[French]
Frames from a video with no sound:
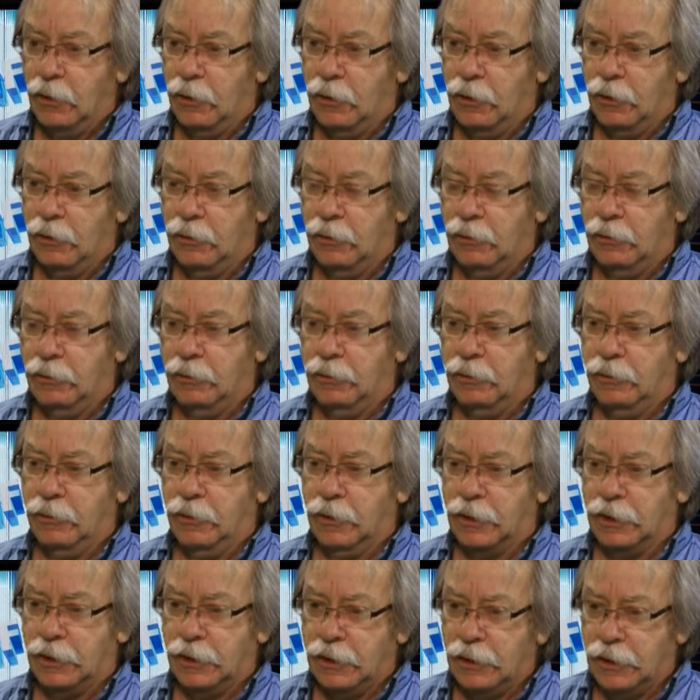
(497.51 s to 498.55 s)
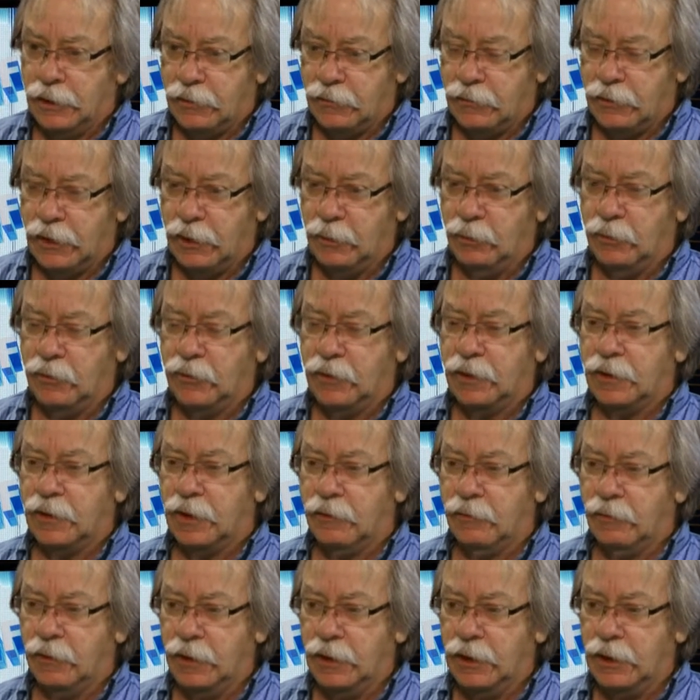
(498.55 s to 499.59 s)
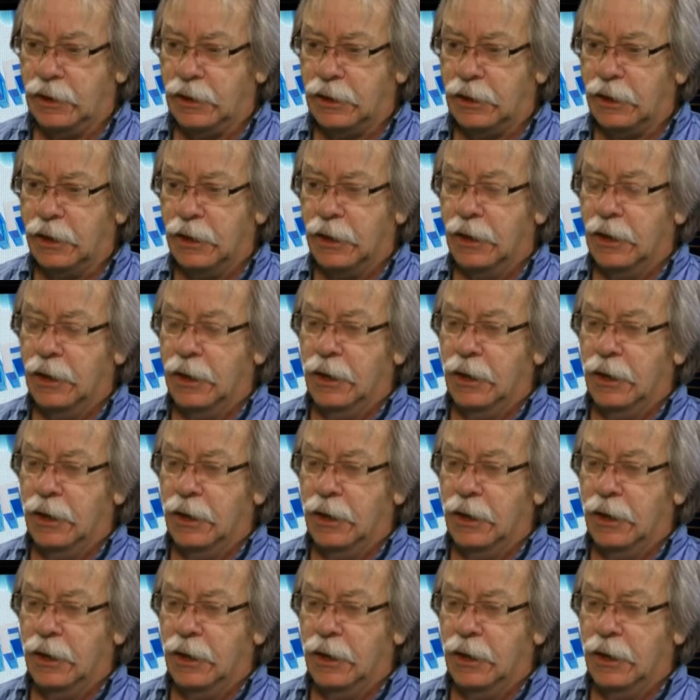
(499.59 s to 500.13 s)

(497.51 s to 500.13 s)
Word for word: un, orchestre fait de musique symphonique,